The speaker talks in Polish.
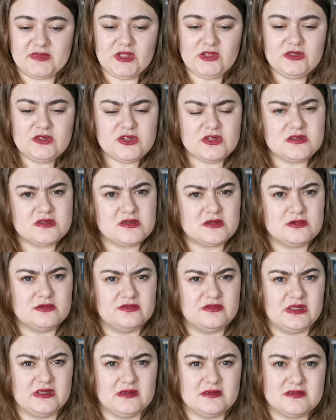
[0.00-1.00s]
dotyczących
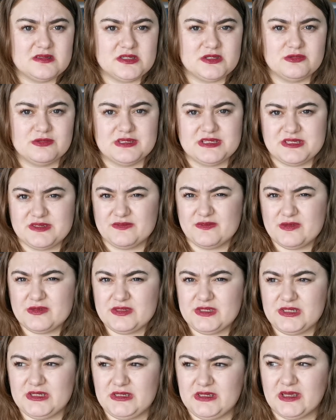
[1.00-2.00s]
głównie sytuacji w
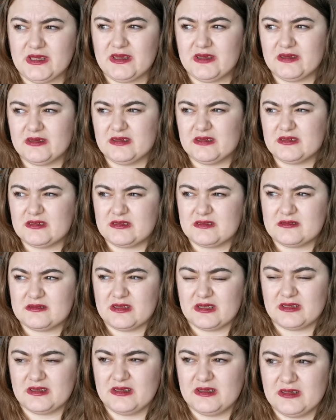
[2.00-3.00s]
rodzinie,
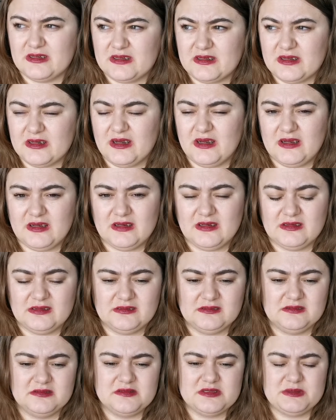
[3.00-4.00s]
takich
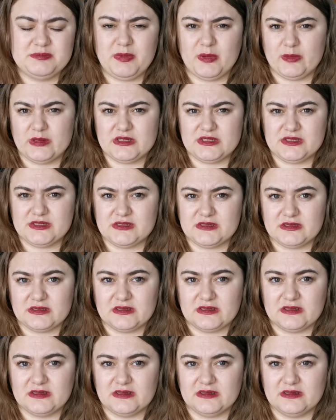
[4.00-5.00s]
a,
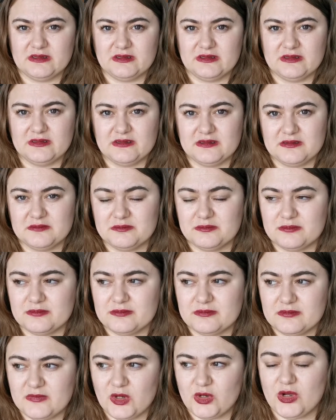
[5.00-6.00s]
społecznych, y,
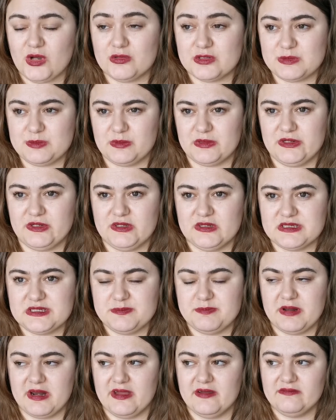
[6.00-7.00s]
około społecznych
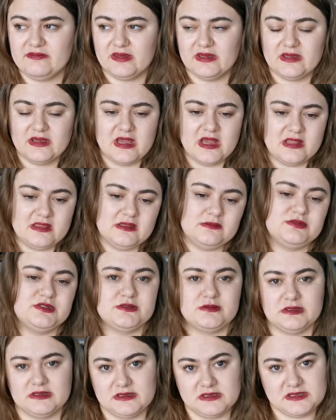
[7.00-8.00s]
spraw, na
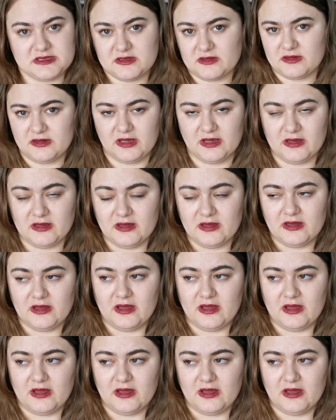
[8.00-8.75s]
przykład historię